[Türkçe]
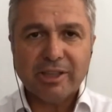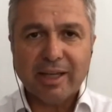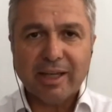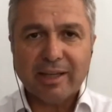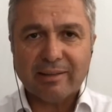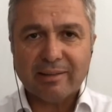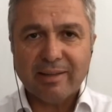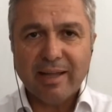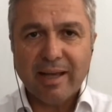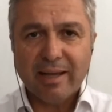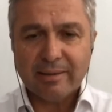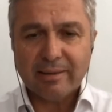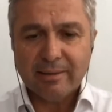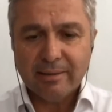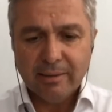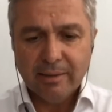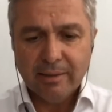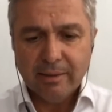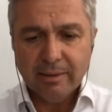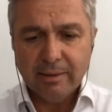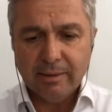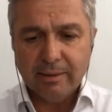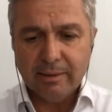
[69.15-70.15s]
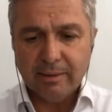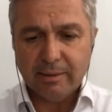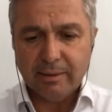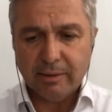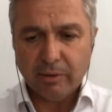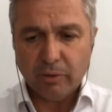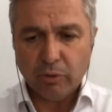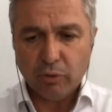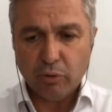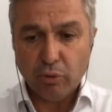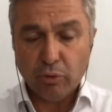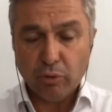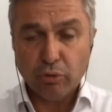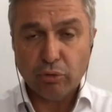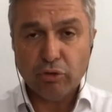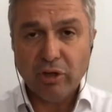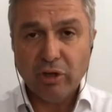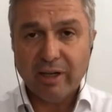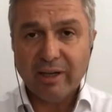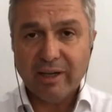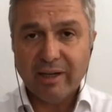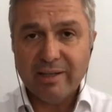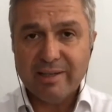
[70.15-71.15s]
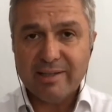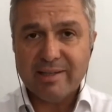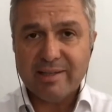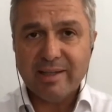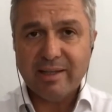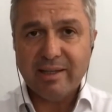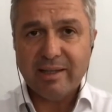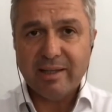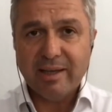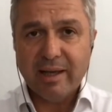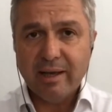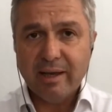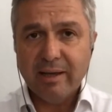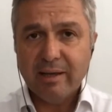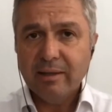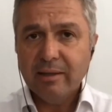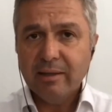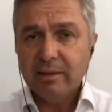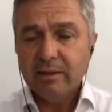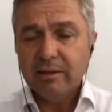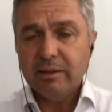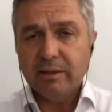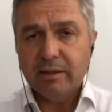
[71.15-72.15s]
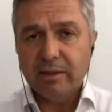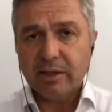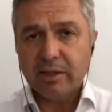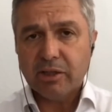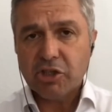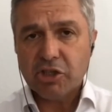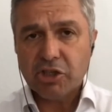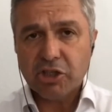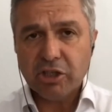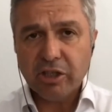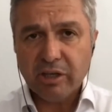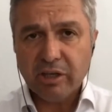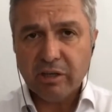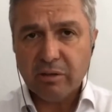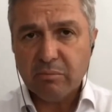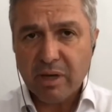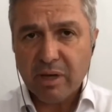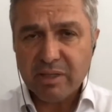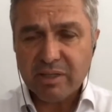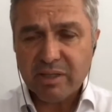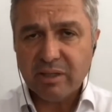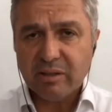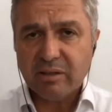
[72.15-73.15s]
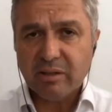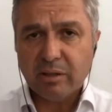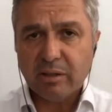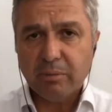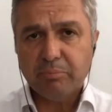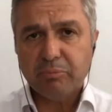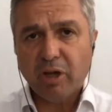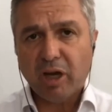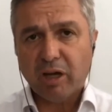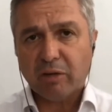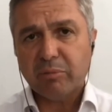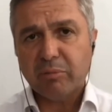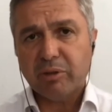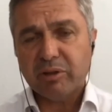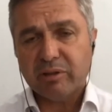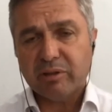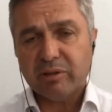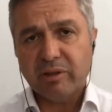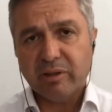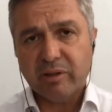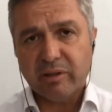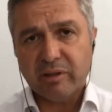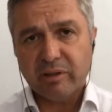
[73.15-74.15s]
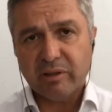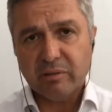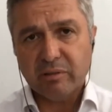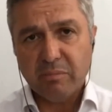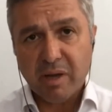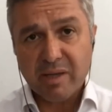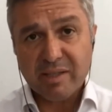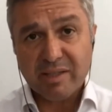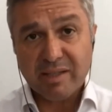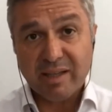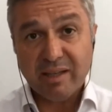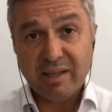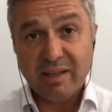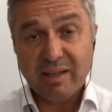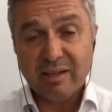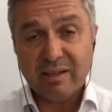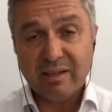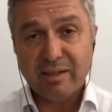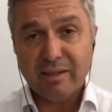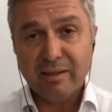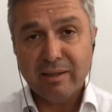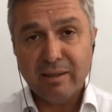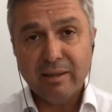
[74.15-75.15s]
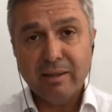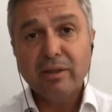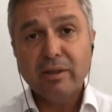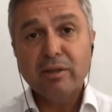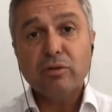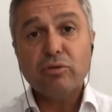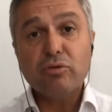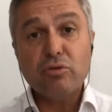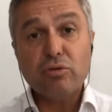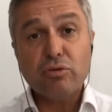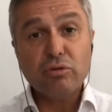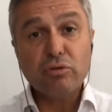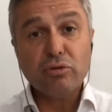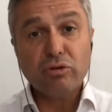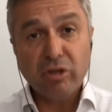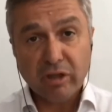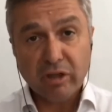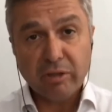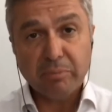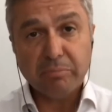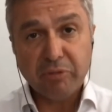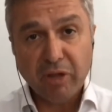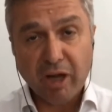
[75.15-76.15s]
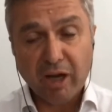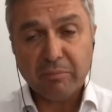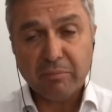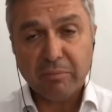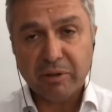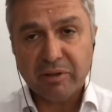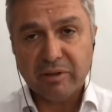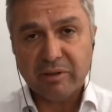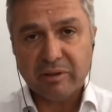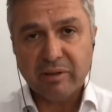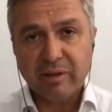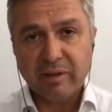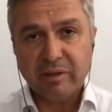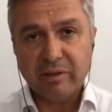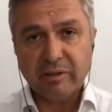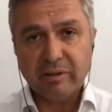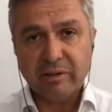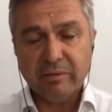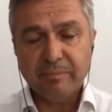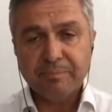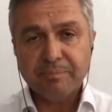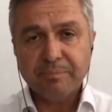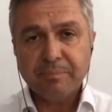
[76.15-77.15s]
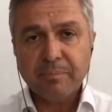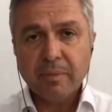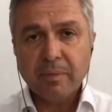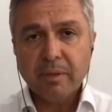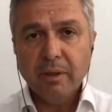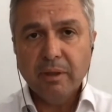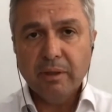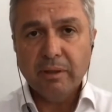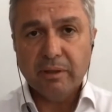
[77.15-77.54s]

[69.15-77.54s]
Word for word: şirketler görüntü analizleriyle kişilerin maske takıp takmadıklarını, maskelerini düzgün takıp takmadıklarını